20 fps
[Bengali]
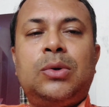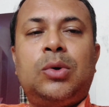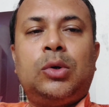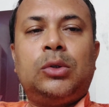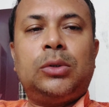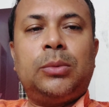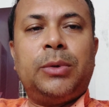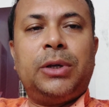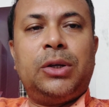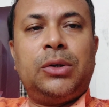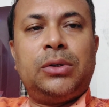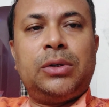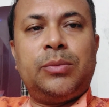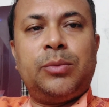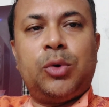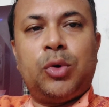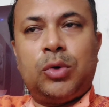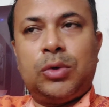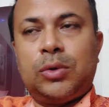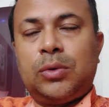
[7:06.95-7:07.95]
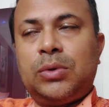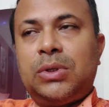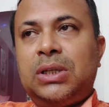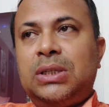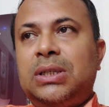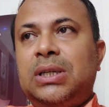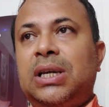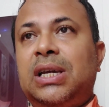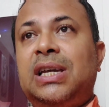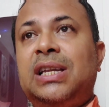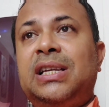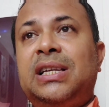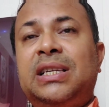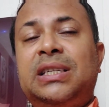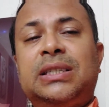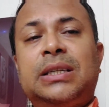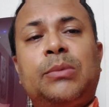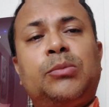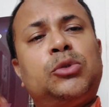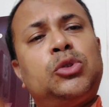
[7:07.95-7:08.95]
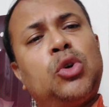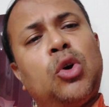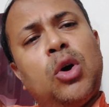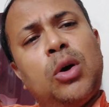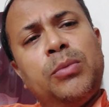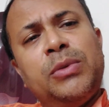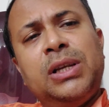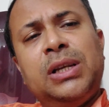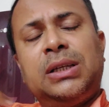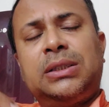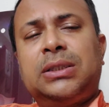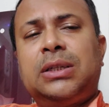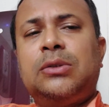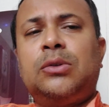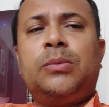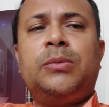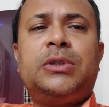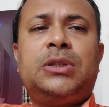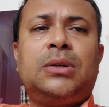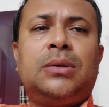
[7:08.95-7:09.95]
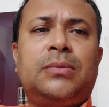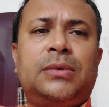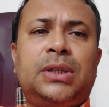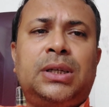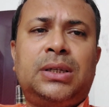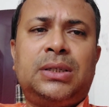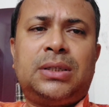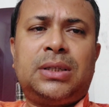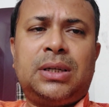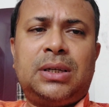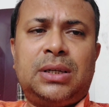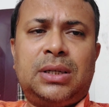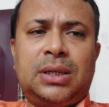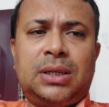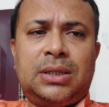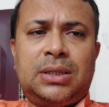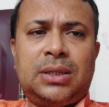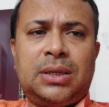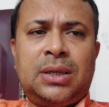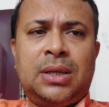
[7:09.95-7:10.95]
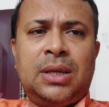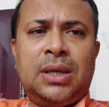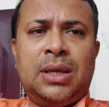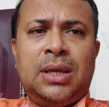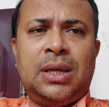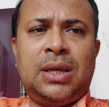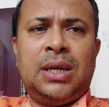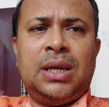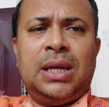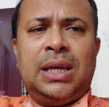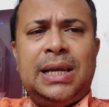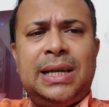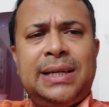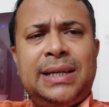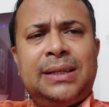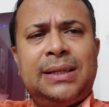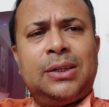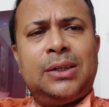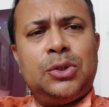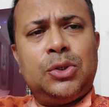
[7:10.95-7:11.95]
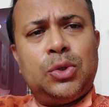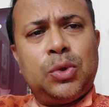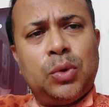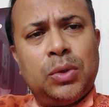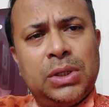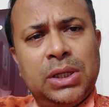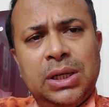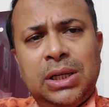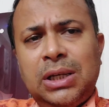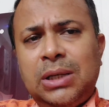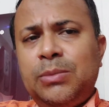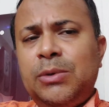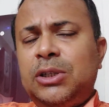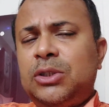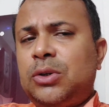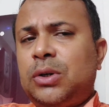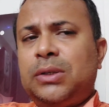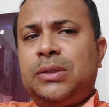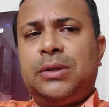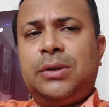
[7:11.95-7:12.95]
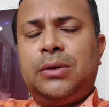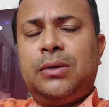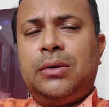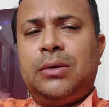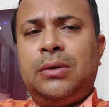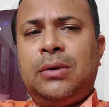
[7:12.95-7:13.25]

কত ব্যালটে ভোট উঠেছে এর হিসাব সব ইলেকশন কমিশন আমাদের কাছ থেকে নিয়েছে এটা একটা জটিল বিষয় ছিল